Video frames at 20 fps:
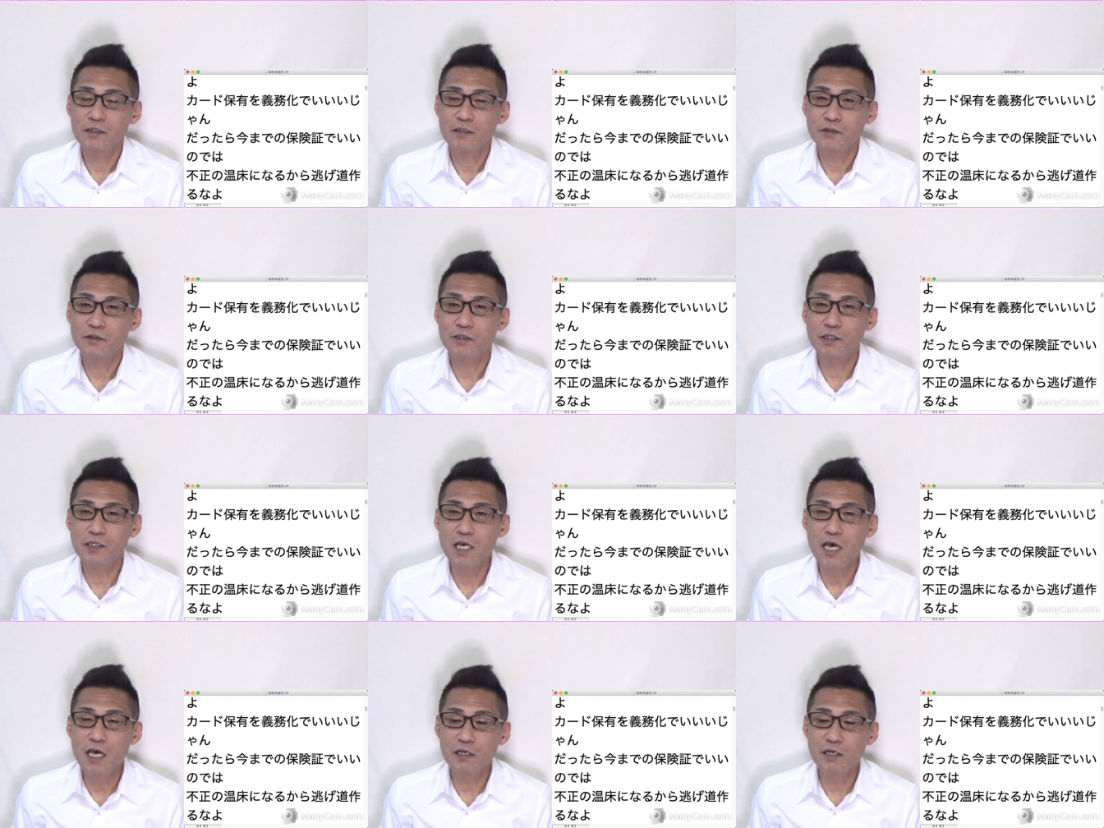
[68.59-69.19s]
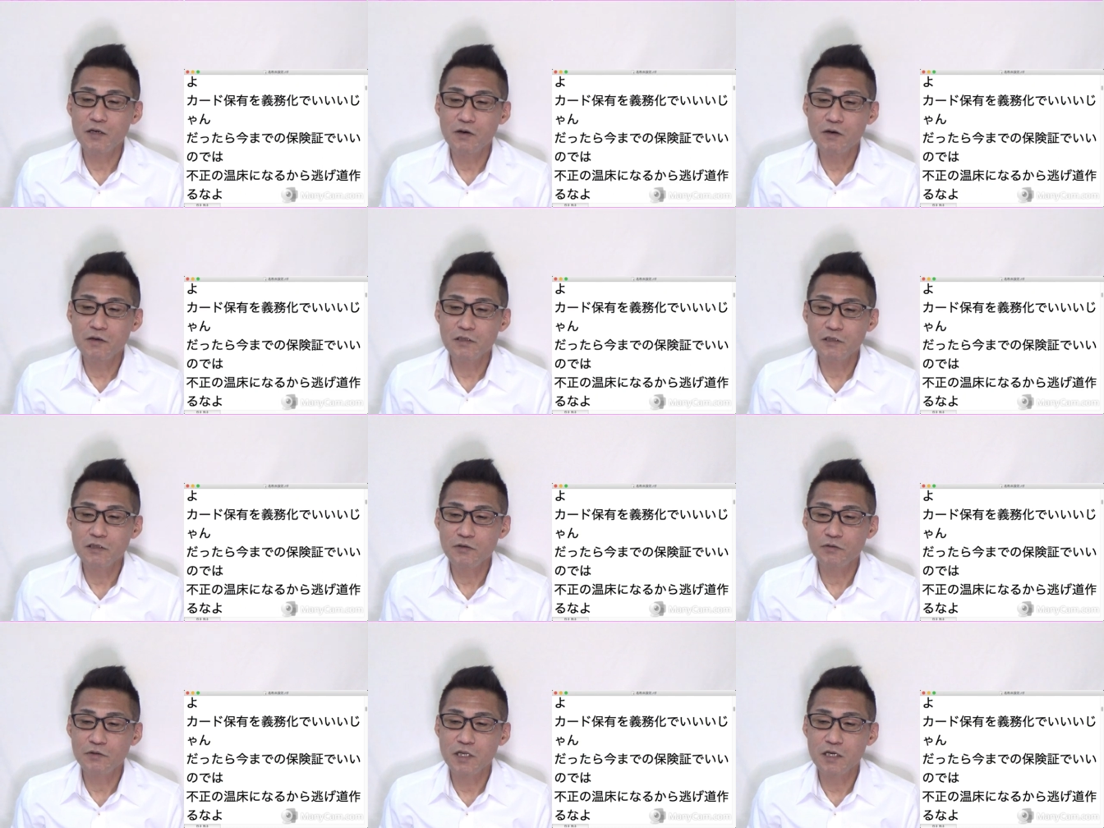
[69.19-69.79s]
不正の温
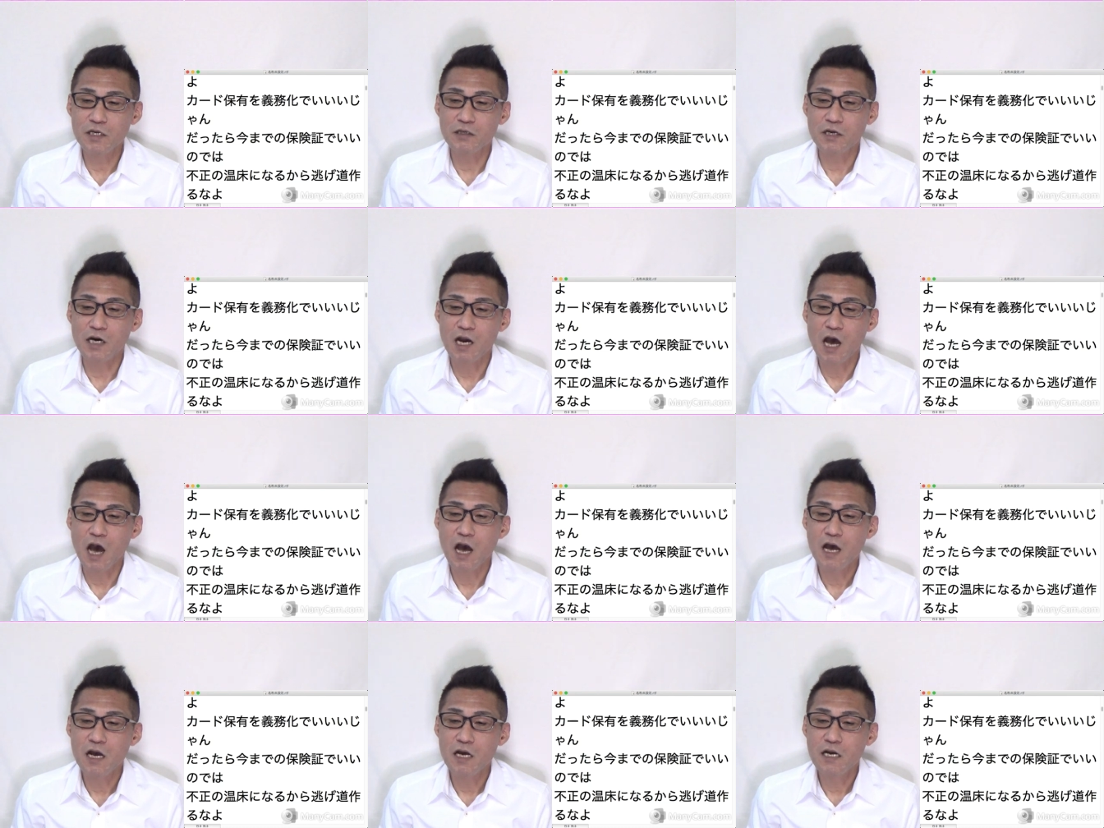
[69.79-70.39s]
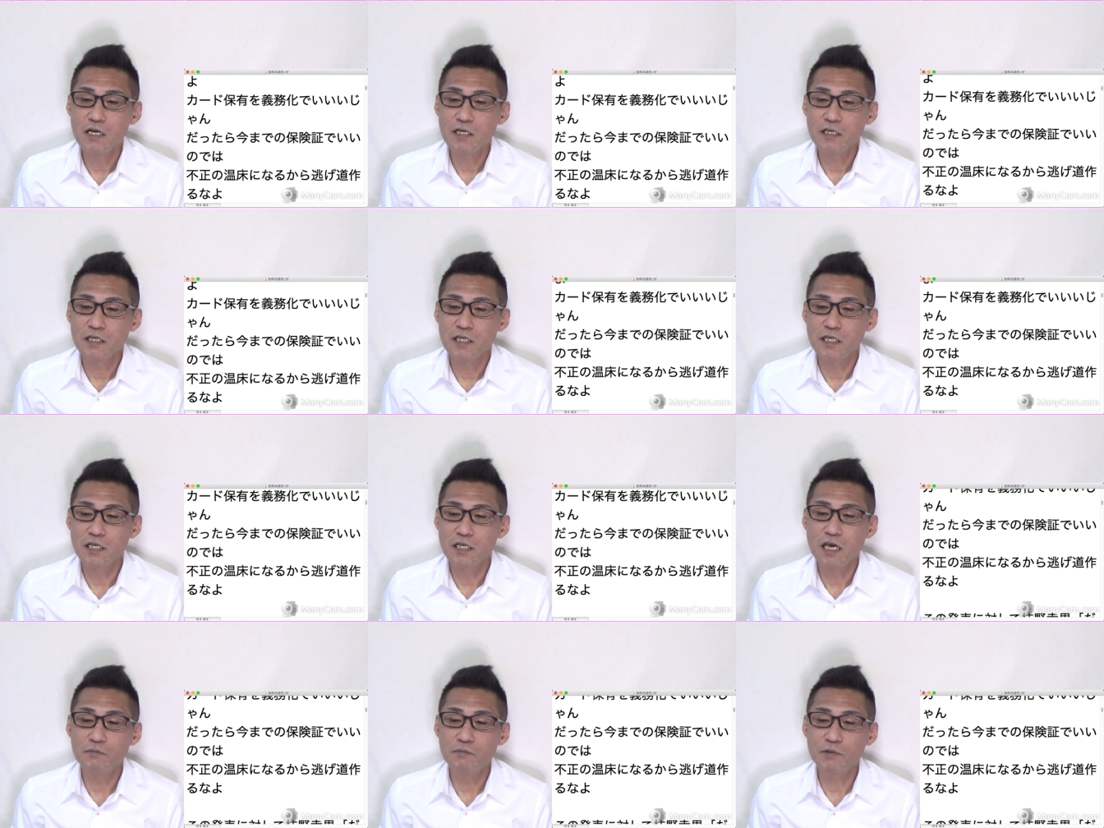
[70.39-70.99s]
床になるから
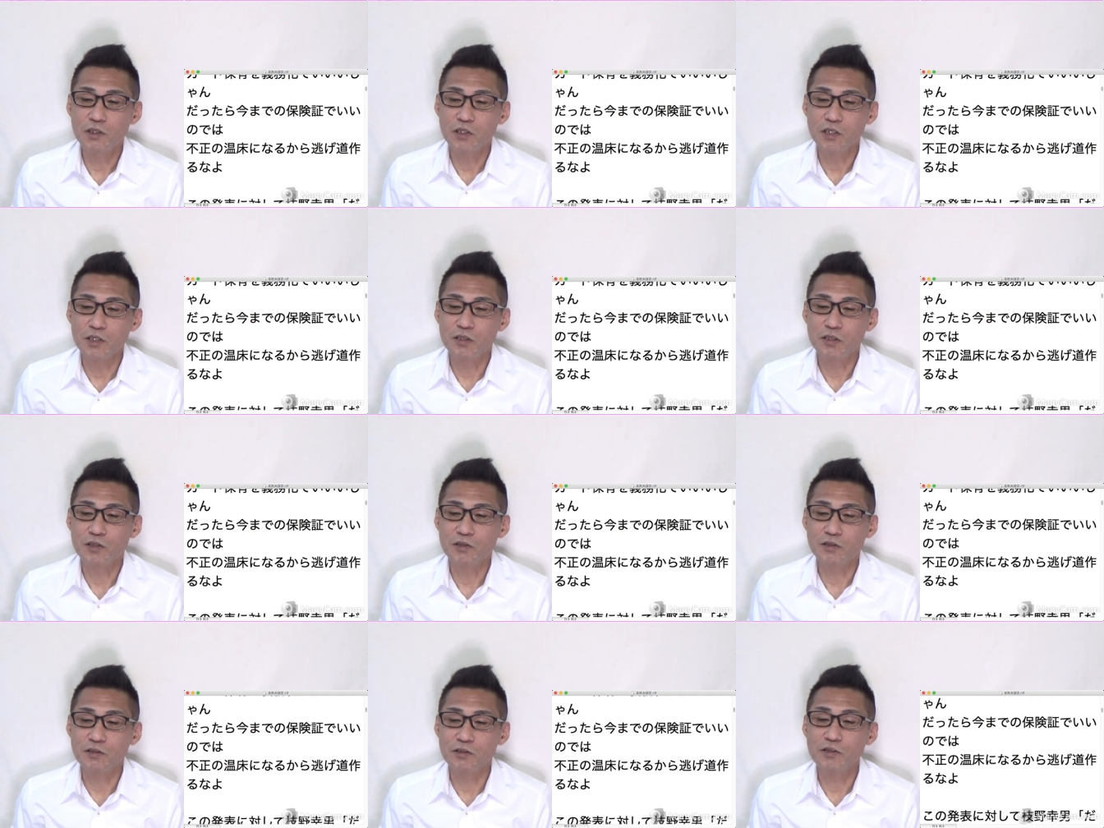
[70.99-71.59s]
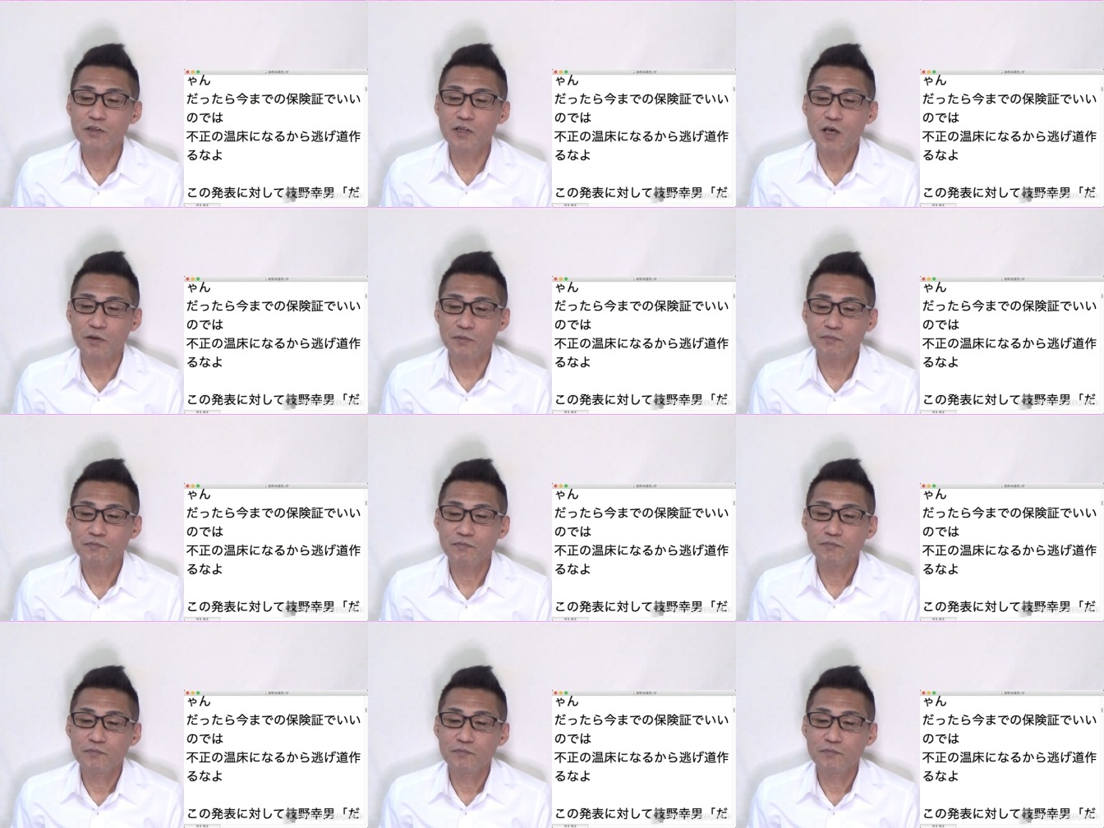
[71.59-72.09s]
逃げ道作んなよ。